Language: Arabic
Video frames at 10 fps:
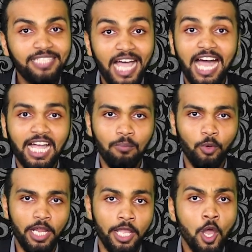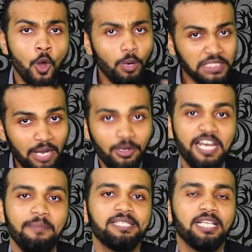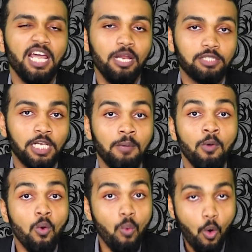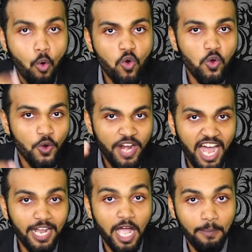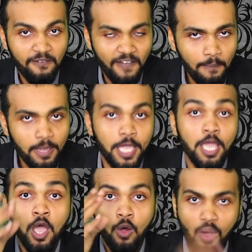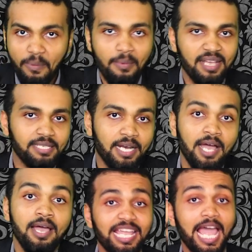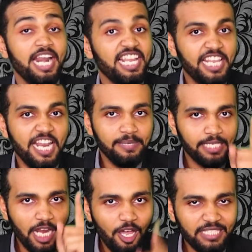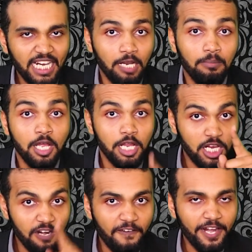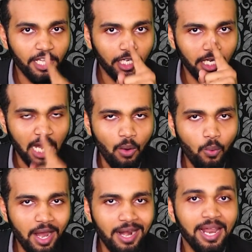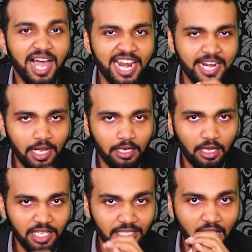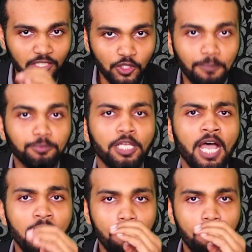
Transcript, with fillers: تحاكموا إليه وجاءوا للنبي صلى الله عليه وسلم وكل حكى بفهمه وبما صنع كان رد النبي صلى الله عليه وسلم للفريق الأول أنك قد أصبت